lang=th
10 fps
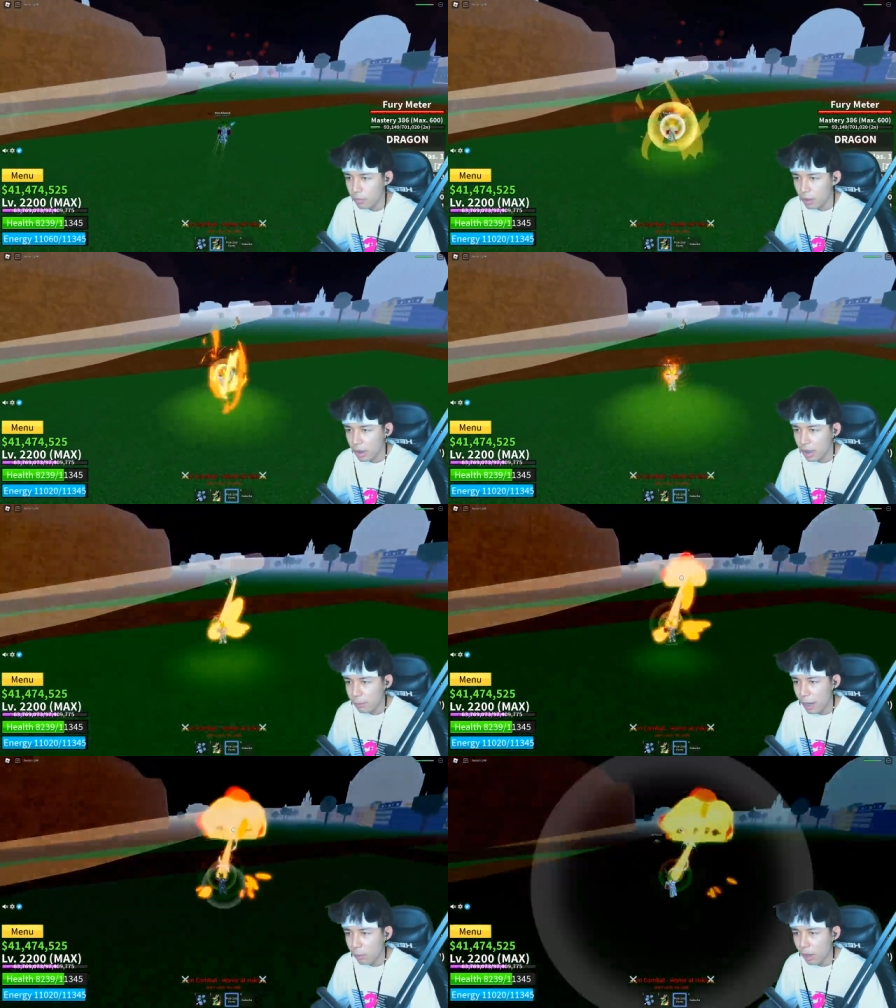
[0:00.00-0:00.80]
ยอ่ะลำ
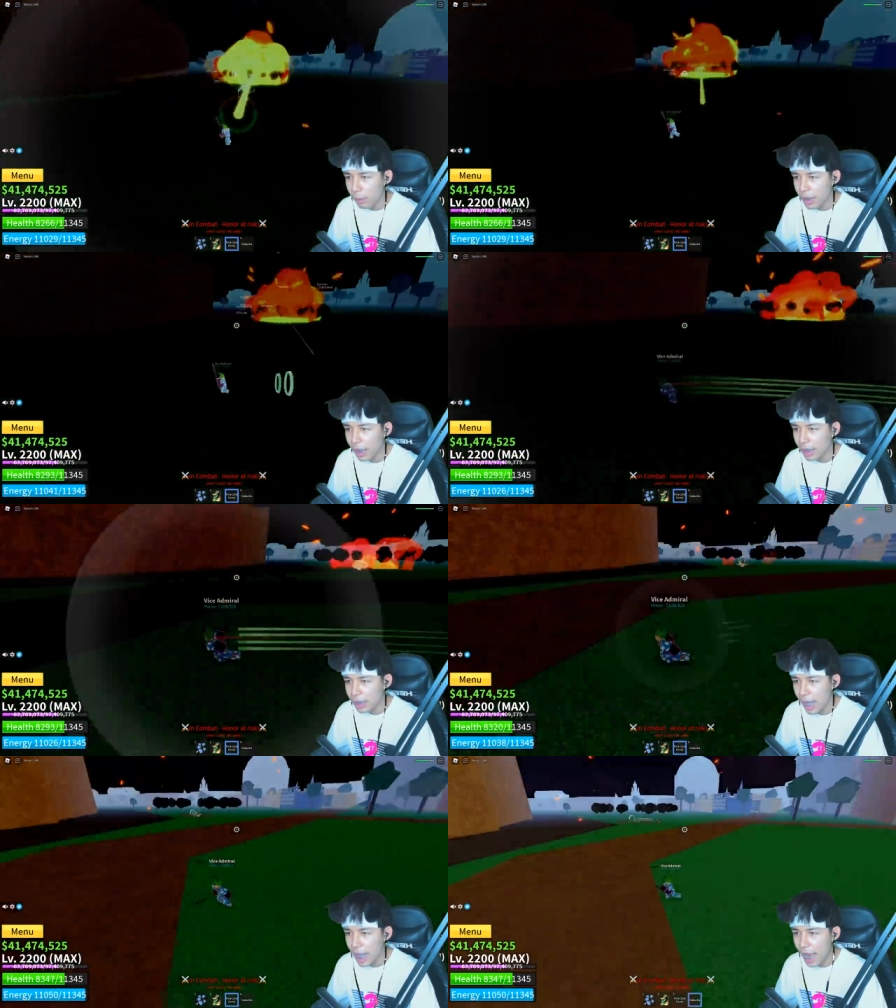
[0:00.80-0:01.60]
พังกูกลับไปดิก็จะ
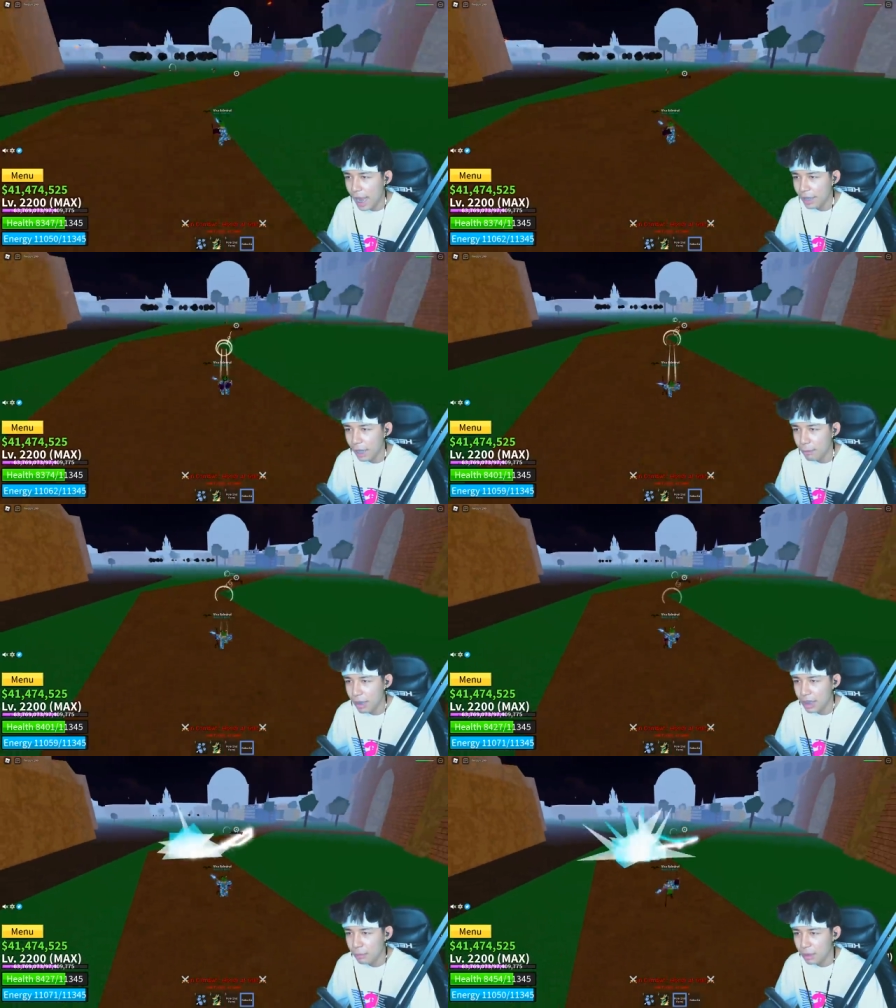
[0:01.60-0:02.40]
ตายหายแล้วมึง
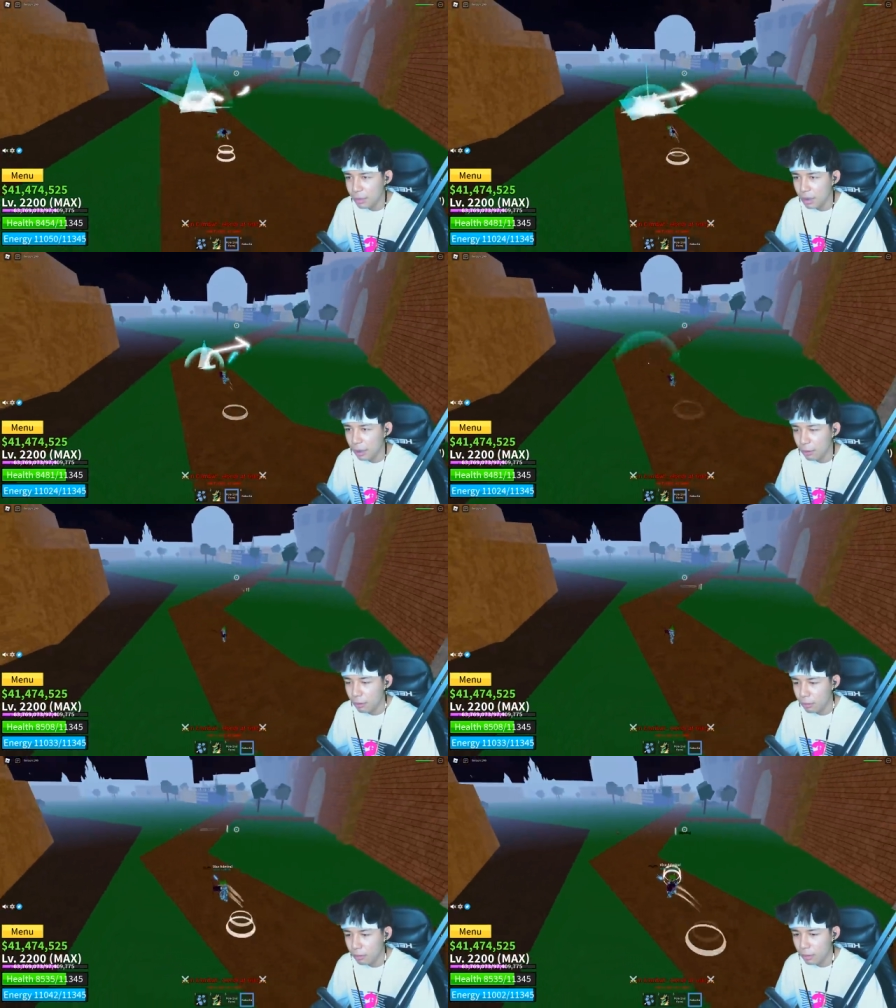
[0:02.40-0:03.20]
ยังจะมายุ่งอีกโอ้
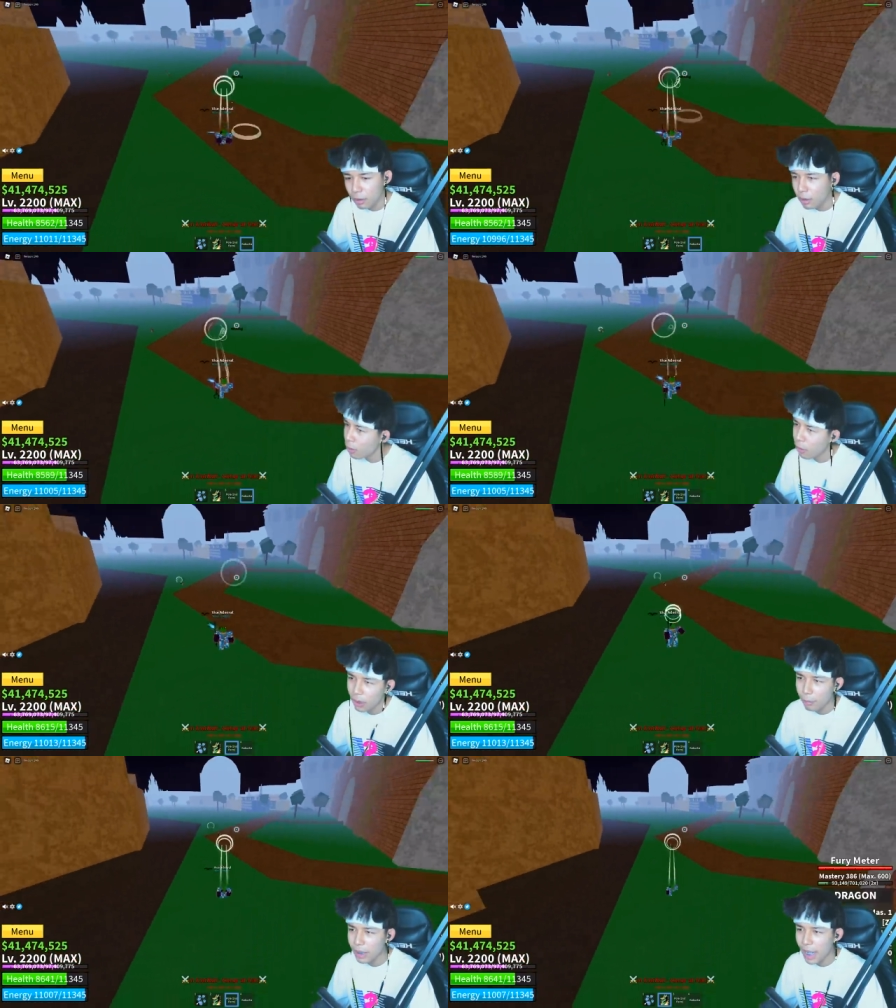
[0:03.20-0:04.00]
โอ้รั
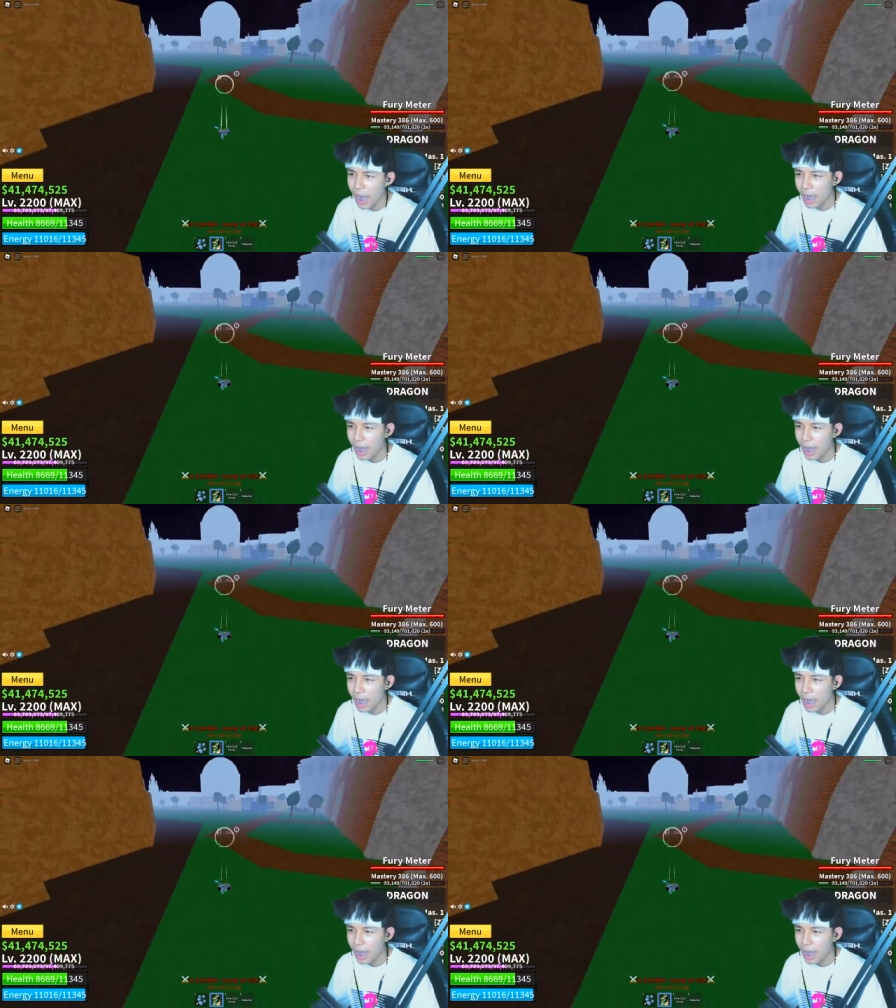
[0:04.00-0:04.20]
บไม่ได้